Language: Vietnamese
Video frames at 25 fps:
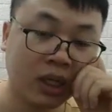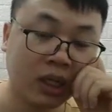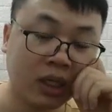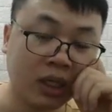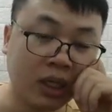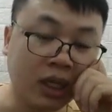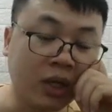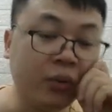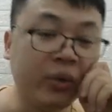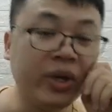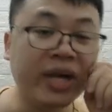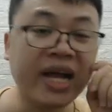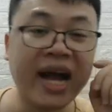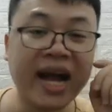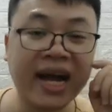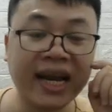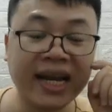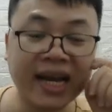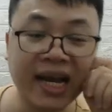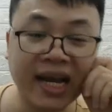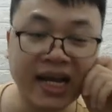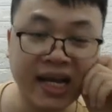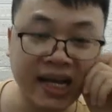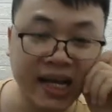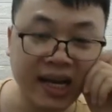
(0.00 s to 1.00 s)
Thì quy i
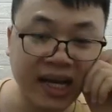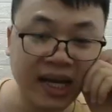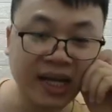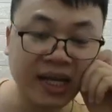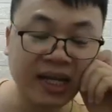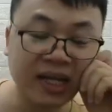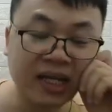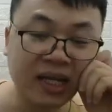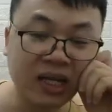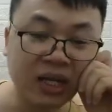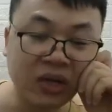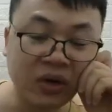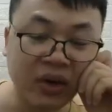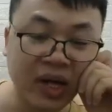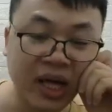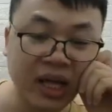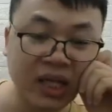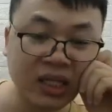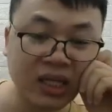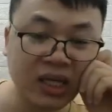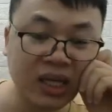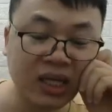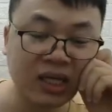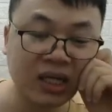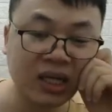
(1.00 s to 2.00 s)
này ấy, thì nó đắt
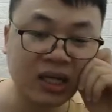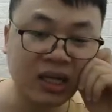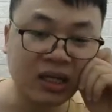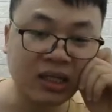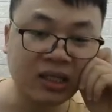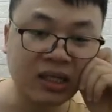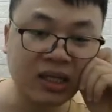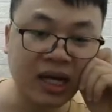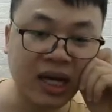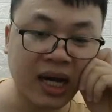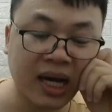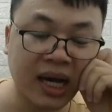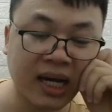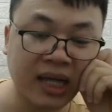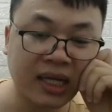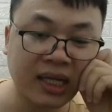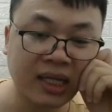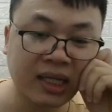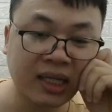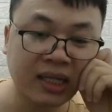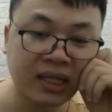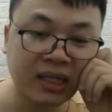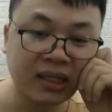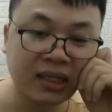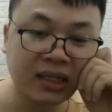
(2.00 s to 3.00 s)
nhất ở những cái
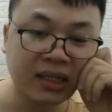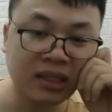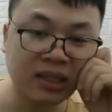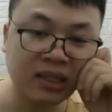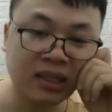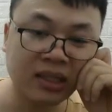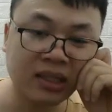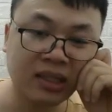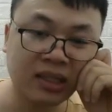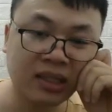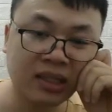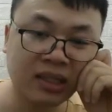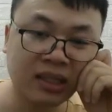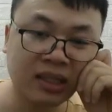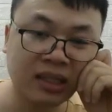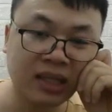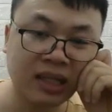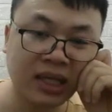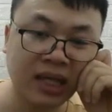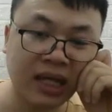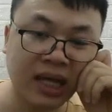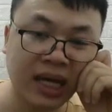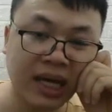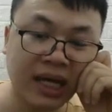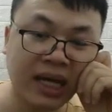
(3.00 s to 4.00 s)

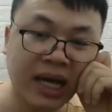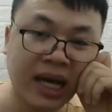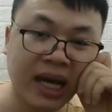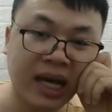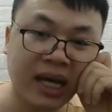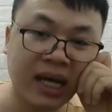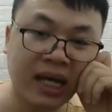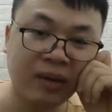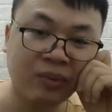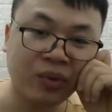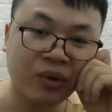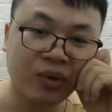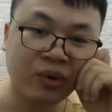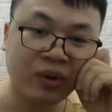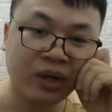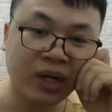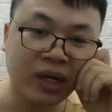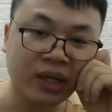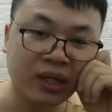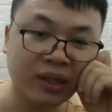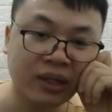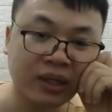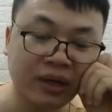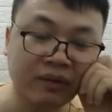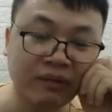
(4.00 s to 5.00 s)
cái này là một
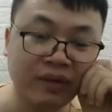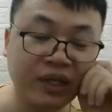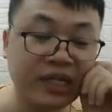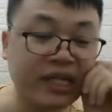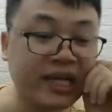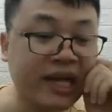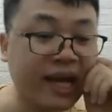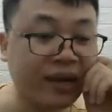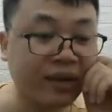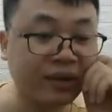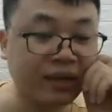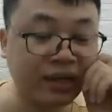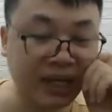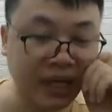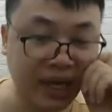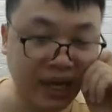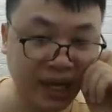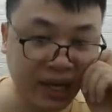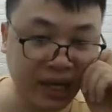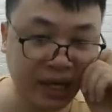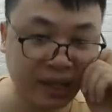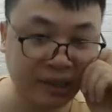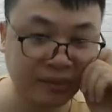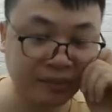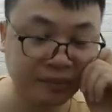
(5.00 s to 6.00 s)
này. Tại vì sao lại
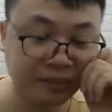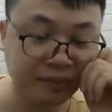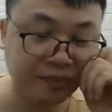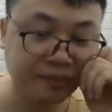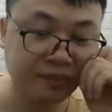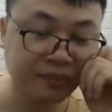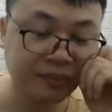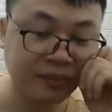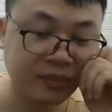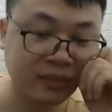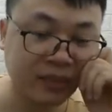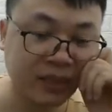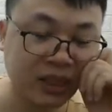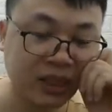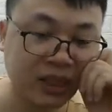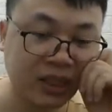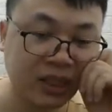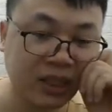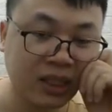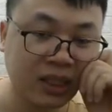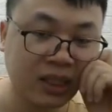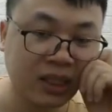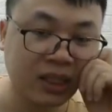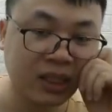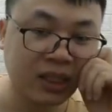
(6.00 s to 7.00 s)
thế?
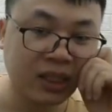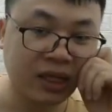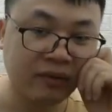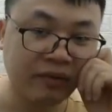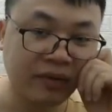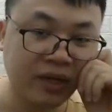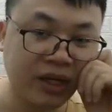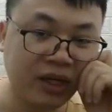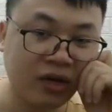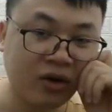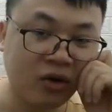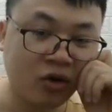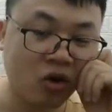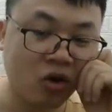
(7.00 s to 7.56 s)
Tại vì nó